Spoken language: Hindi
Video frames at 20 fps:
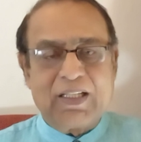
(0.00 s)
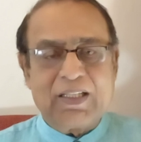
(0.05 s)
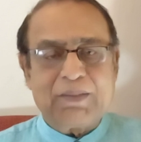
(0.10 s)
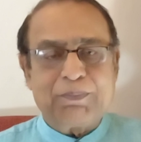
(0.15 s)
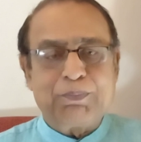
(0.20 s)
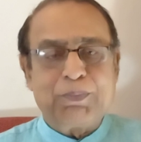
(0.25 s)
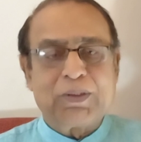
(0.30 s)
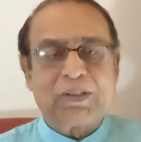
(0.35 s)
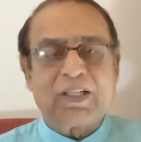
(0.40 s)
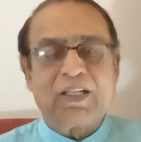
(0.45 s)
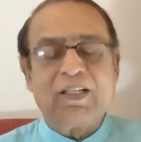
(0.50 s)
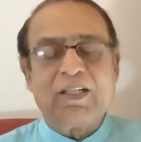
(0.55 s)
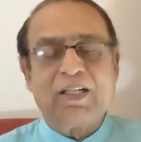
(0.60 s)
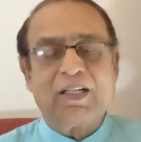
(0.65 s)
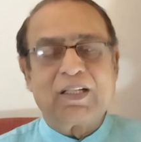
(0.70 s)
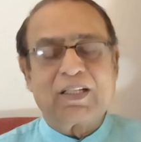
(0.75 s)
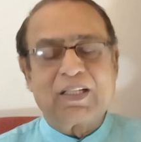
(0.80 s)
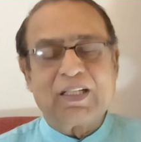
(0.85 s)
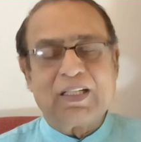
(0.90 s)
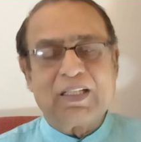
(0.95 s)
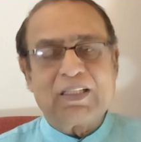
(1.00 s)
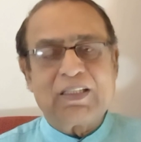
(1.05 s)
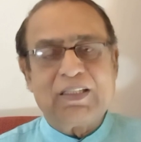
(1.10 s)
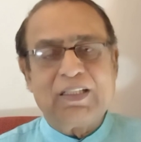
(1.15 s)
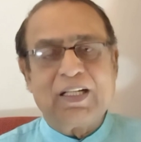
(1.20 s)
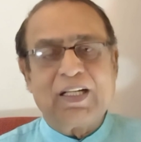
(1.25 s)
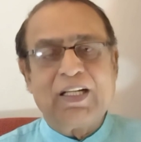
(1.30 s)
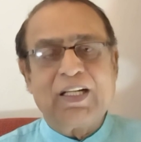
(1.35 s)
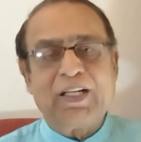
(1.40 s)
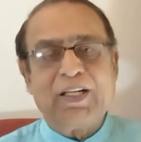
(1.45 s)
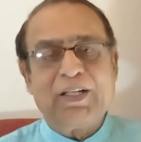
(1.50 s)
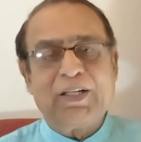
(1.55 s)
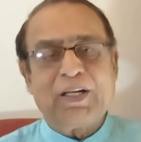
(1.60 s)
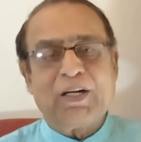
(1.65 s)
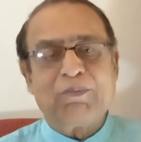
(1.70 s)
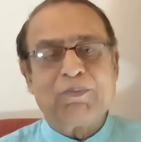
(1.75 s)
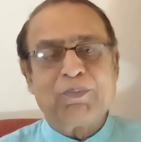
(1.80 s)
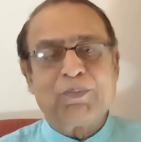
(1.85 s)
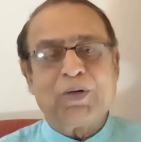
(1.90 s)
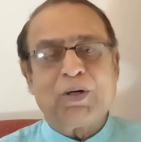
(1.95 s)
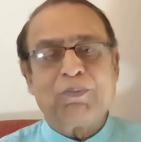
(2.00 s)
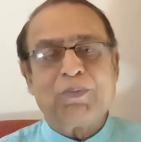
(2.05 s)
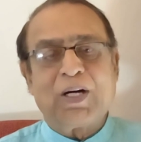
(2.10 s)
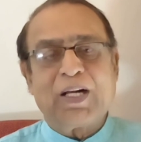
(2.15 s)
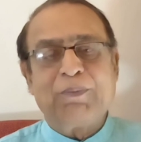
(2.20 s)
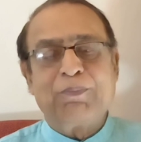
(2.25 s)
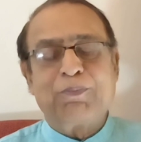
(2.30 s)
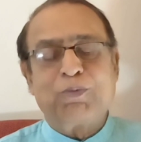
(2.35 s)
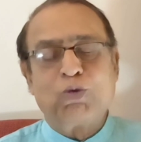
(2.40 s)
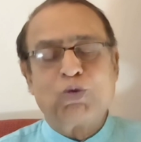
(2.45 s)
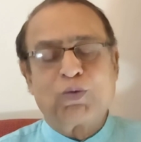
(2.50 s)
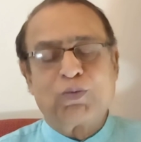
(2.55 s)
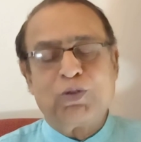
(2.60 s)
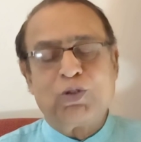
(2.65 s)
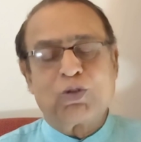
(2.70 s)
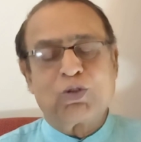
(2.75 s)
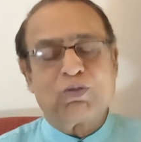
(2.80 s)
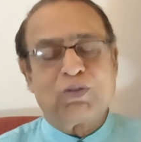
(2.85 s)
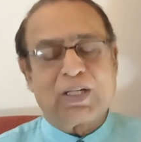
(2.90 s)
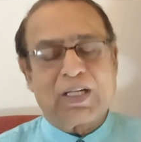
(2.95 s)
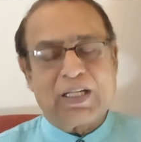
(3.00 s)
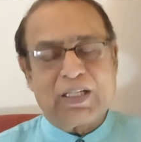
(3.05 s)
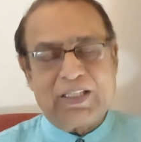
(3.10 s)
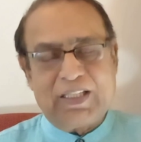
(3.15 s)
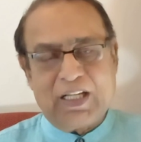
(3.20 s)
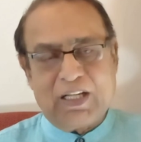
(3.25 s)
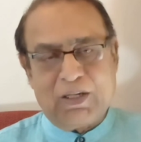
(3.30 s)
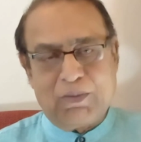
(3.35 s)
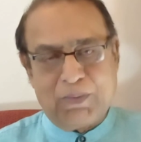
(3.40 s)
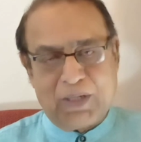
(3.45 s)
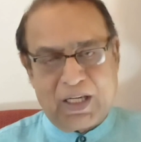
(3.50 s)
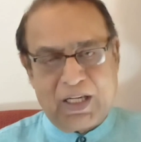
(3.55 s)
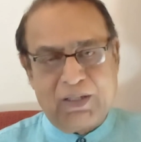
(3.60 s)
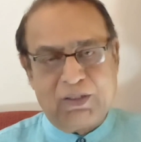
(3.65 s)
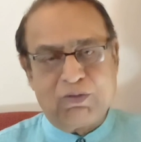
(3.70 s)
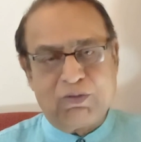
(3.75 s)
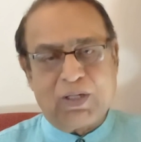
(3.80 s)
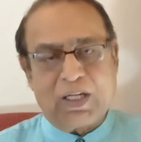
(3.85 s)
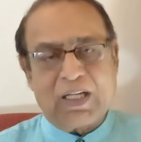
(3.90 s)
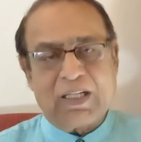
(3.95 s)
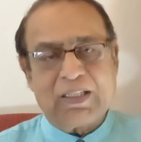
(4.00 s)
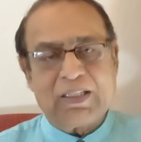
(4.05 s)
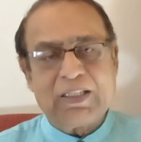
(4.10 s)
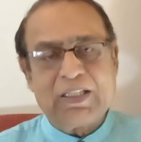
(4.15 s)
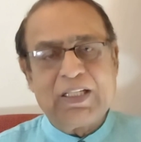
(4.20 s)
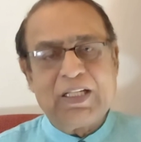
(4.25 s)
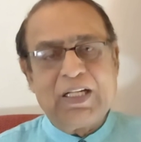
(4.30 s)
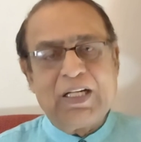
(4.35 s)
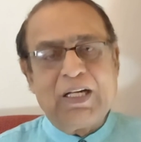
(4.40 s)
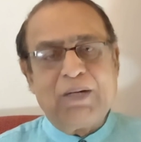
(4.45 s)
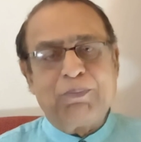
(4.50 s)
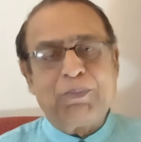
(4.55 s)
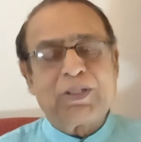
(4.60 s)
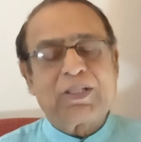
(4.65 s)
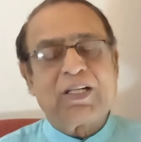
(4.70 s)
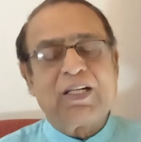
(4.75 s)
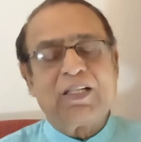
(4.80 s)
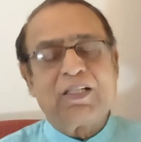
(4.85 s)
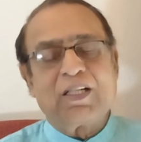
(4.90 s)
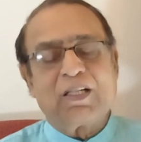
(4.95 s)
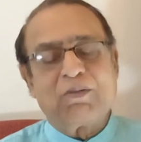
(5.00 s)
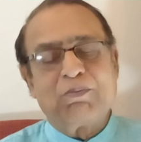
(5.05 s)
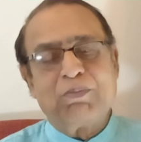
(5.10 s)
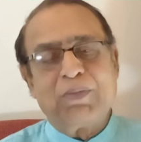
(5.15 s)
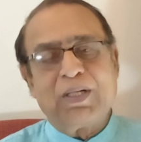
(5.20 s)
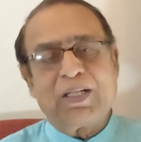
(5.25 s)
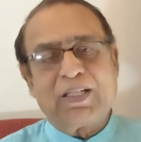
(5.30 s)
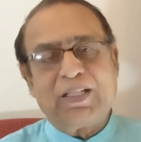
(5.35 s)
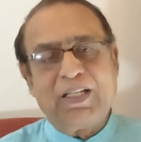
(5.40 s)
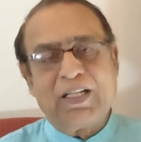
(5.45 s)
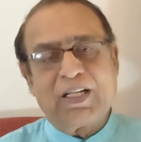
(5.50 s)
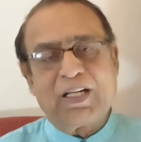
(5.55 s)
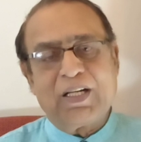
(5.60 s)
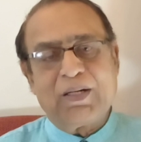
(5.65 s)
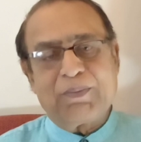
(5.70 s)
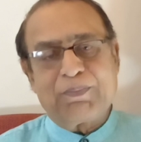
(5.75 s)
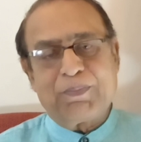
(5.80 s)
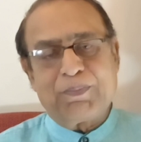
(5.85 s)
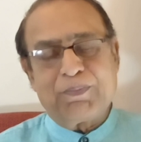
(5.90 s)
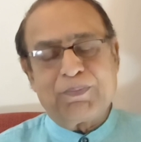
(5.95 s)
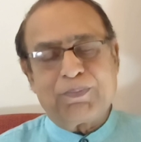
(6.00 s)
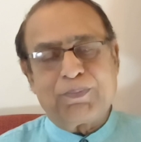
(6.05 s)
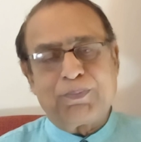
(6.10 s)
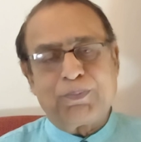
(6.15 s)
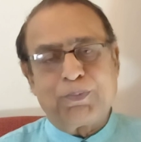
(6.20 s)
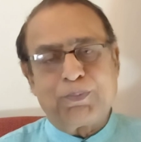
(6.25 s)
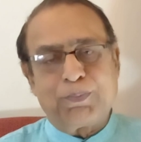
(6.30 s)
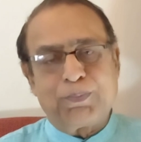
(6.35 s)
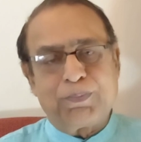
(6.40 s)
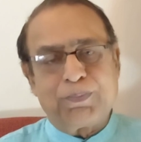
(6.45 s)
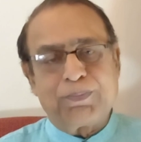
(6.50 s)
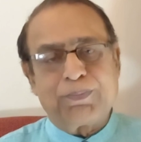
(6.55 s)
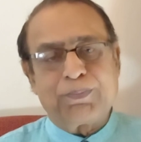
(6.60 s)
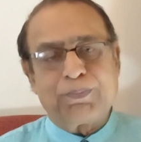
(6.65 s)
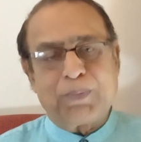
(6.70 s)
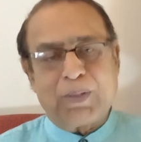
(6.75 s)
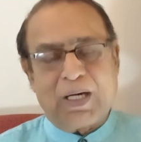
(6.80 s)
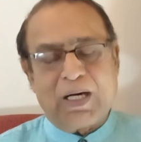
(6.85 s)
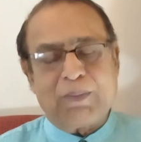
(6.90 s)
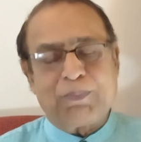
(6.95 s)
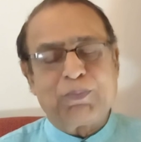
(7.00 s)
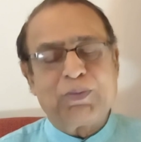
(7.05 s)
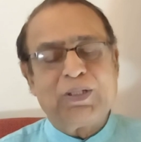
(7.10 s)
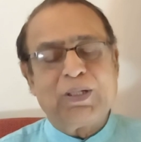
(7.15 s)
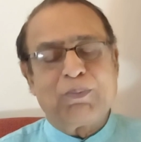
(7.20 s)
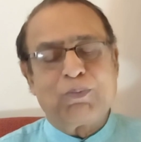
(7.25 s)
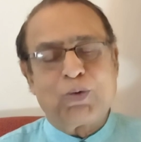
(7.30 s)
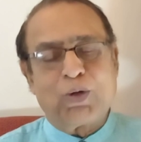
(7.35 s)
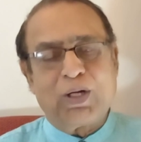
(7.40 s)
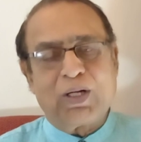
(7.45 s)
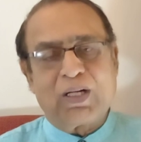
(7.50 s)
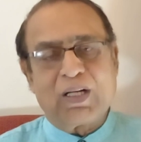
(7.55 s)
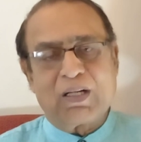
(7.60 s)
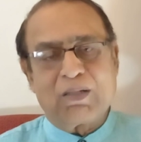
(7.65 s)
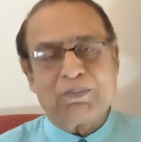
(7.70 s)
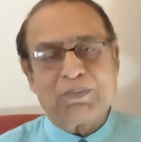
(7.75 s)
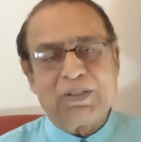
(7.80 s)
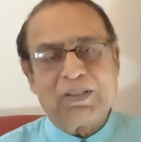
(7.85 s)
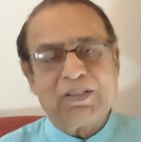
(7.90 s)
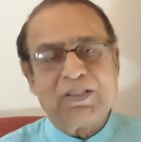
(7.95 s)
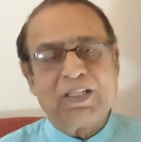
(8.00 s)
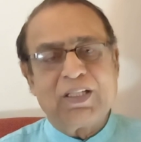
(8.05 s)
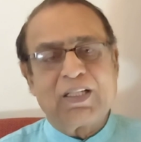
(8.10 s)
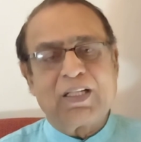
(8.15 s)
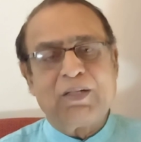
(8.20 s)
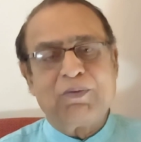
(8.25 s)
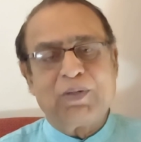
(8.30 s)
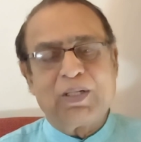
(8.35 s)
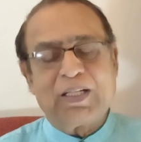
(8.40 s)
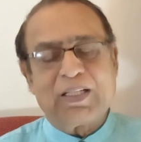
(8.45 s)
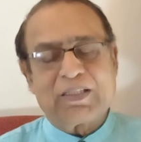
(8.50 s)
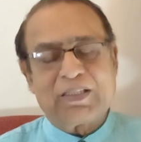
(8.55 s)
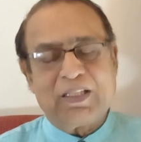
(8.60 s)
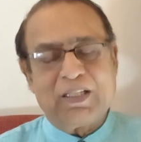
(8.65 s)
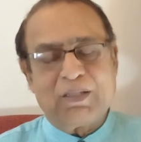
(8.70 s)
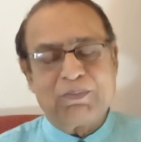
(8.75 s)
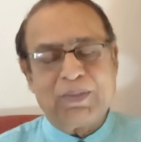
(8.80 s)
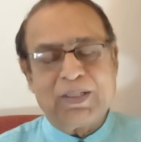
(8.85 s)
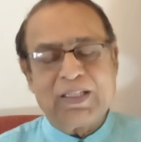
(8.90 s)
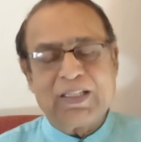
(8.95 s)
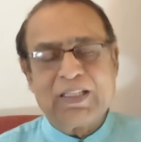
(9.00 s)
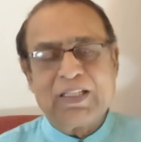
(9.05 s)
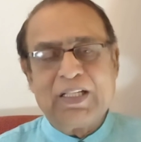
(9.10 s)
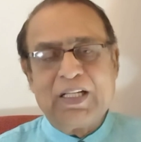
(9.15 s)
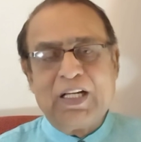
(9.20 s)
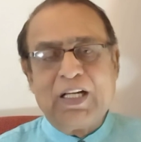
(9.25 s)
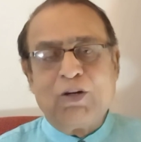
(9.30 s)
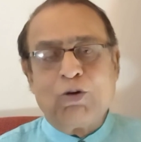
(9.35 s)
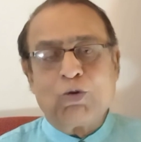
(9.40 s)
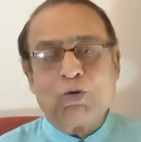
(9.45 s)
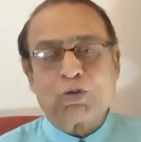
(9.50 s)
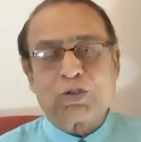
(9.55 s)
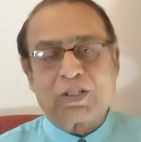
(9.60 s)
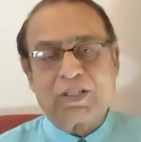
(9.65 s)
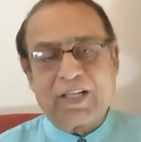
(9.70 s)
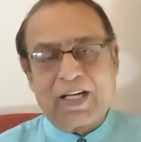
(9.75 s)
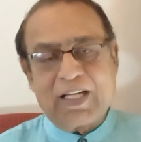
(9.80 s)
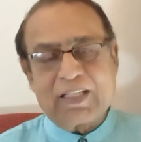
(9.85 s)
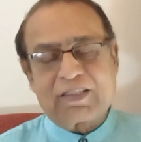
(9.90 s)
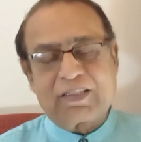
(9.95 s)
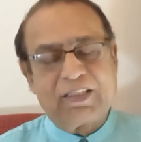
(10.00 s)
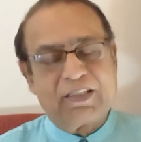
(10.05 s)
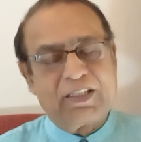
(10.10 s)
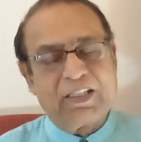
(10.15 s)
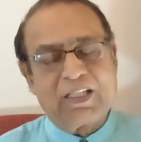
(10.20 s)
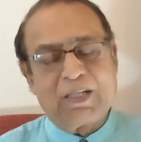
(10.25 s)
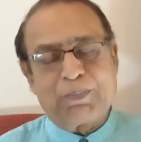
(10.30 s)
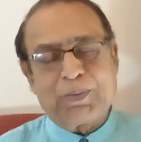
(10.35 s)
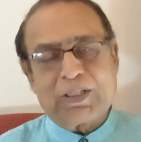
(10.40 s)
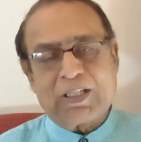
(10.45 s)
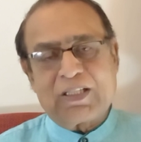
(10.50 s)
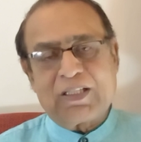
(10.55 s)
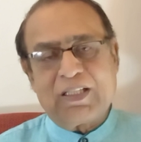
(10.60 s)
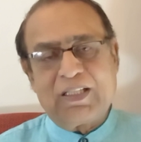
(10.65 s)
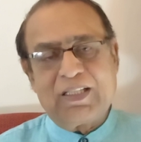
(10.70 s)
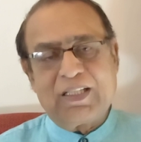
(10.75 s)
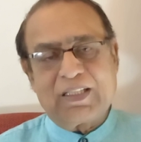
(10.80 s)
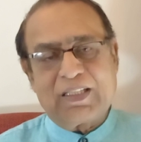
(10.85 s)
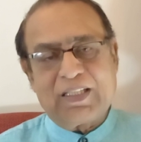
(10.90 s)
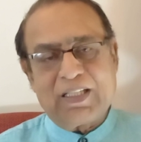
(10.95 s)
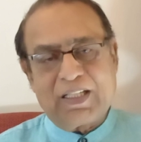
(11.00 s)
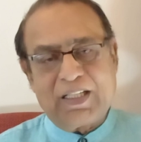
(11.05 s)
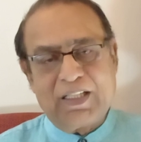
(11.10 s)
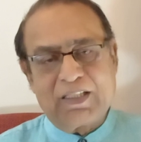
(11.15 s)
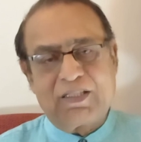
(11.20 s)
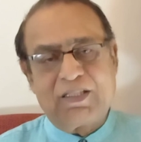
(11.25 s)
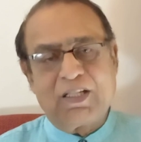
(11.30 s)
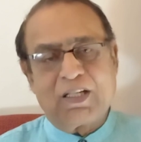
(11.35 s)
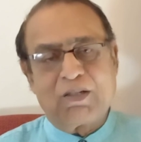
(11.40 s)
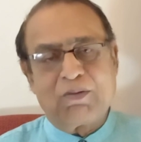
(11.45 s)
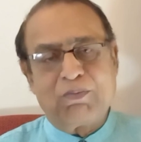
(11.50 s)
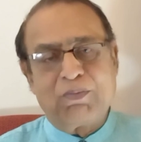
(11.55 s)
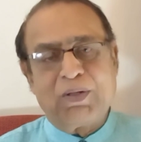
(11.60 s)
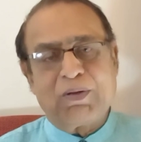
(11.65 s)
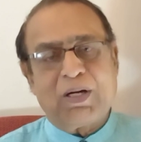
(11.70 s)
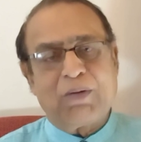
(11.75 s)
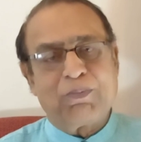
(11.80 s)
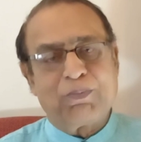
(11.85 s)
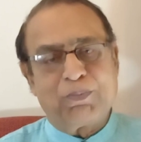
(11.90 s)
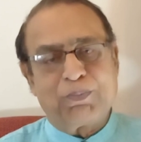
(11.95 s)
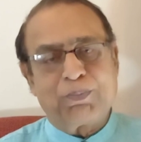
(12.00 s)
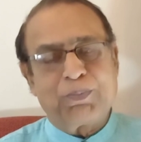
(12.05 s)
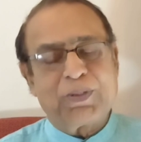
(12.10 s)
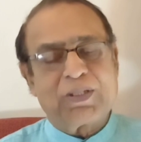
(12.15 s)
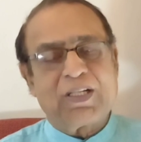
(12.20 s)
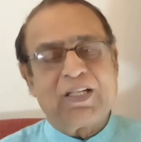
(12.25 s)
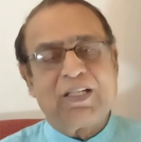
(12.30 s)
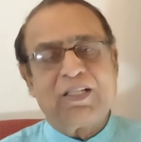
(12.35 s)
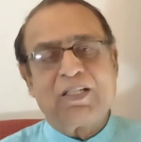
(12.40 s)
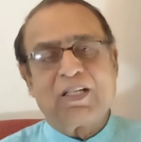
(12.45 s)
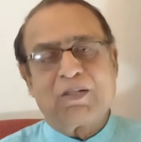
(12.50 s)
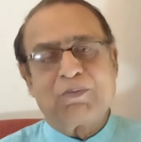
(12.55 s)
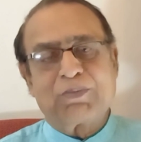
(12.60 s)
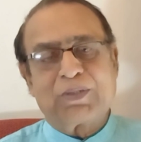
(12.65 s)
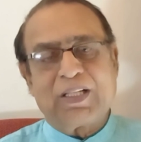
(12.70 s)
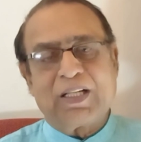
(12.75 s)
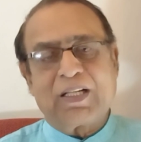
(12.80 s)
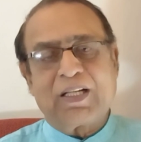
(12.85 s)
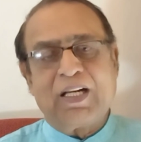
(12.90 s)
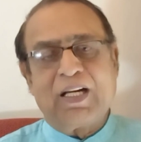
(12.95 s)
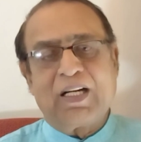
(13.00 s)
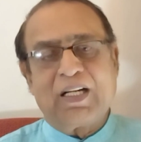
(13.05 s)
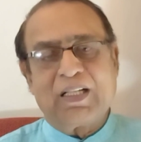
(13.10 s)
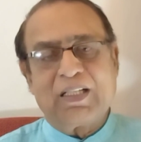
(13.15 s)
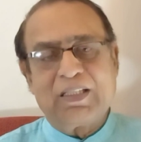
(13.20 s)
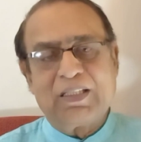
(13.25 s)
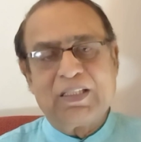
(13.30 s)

है पितरी ऋण का यानी कि हम हमारे पूर्वजों द्वारा या हमारे द्वारा पिछले जन्म में किए गए पाप या बुरे कर्म जिनकी वजह से हमें उस ग्रह स्थिति का पता चल जाता है कि इस जन्म में हम पिछले जन्म से क्या